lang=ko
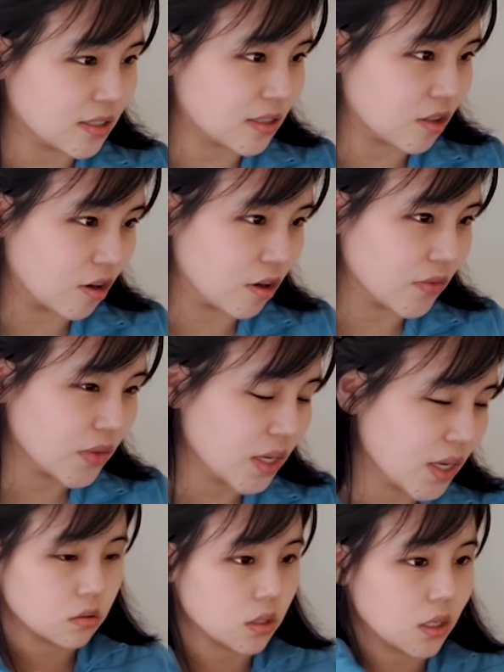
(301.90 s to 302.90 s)
뜻이죠.
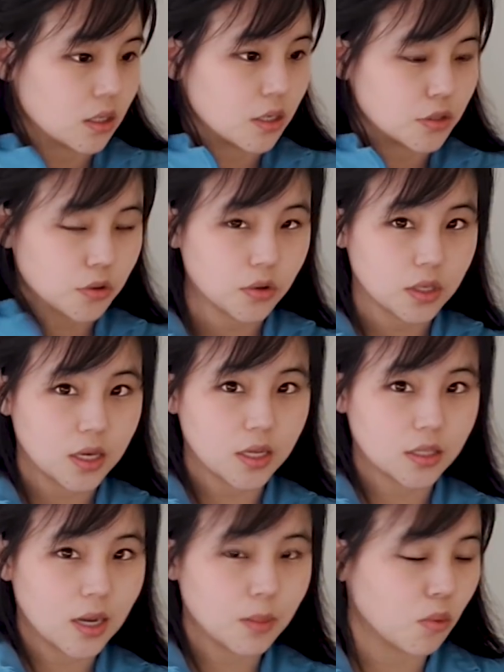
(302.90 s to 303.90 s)
어, 자, 그래서
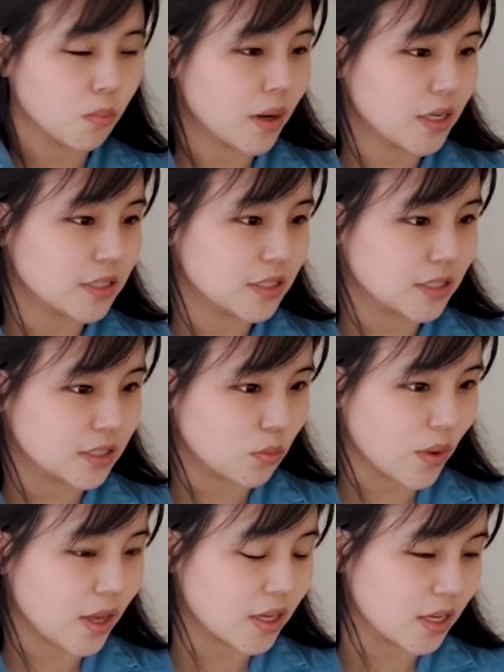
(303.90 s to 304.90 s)
이게 다 뭔
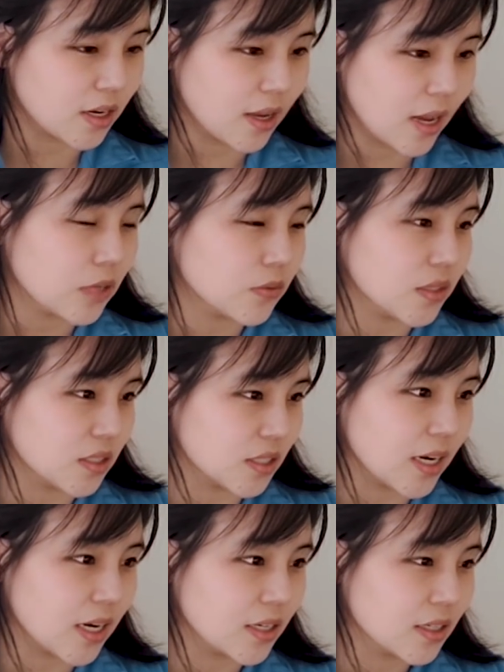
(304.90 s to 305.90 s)
말인지 왜 이해를 해야
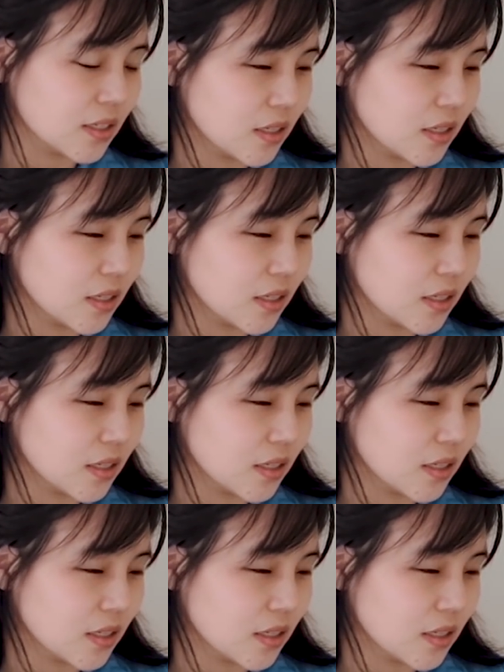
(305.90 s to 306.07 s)
되느냐?